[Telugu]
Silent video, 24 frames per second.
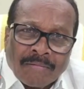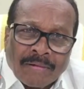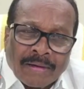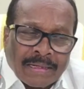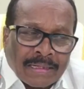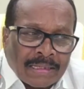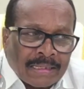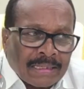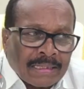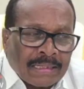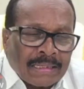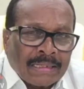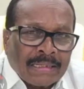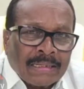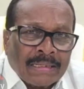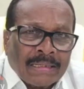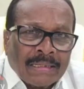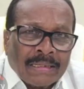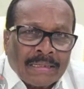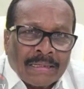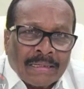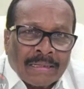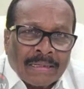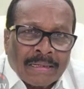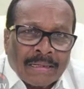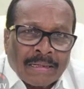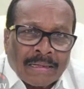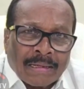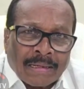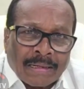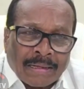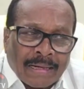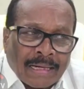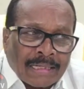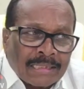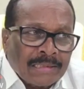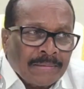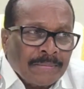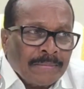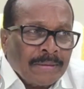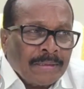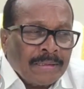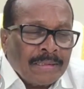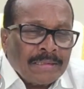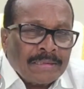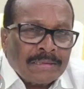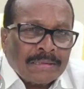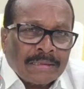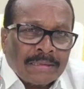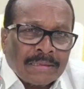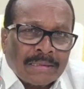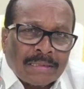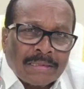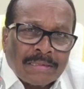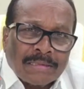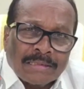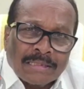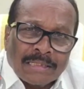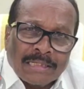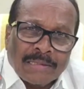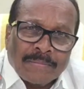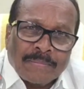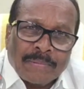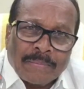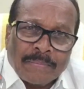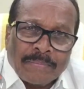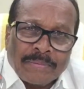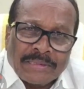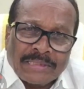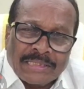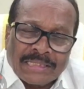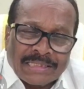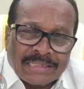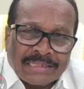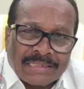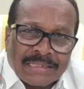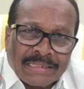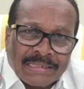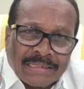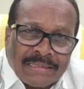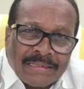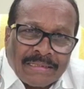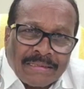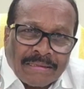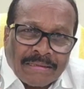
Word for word: వారికి రాజమండ్రి సెంట్రల్ జైలుకి పంపించేస్తే